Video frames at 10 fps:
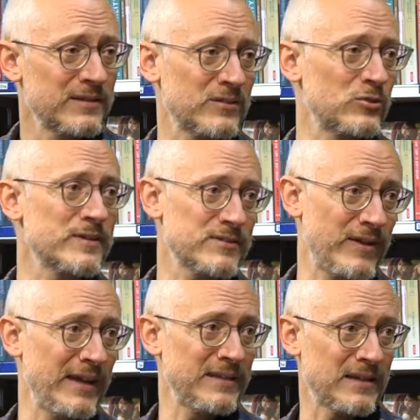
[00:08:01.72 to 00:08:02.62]
dass du was
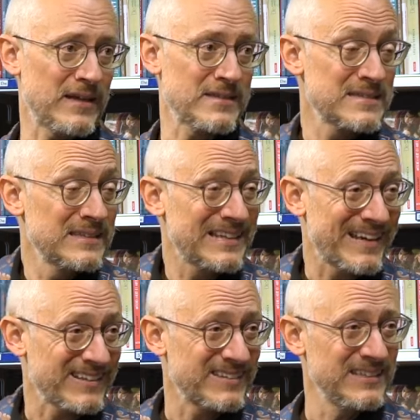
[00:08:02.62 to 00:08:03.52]
verändern kannst. Das ist nicht
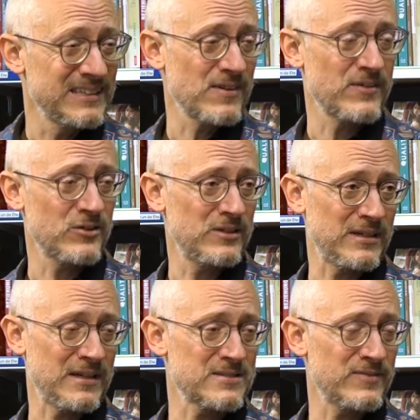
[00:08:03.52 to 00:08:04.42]
garantiert, weil wir können
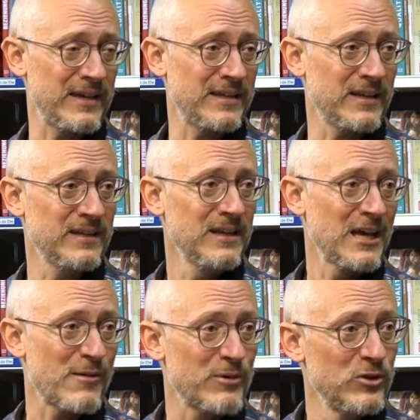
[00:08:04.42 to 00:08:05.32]
nicht alles verändern,
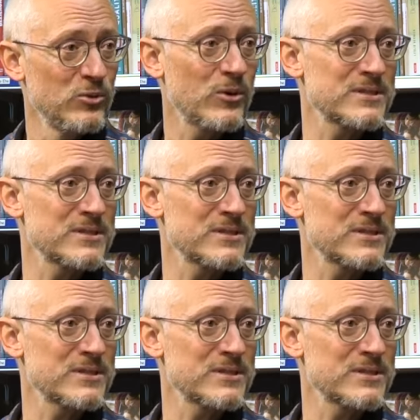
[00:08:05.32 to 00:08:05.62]
aber nur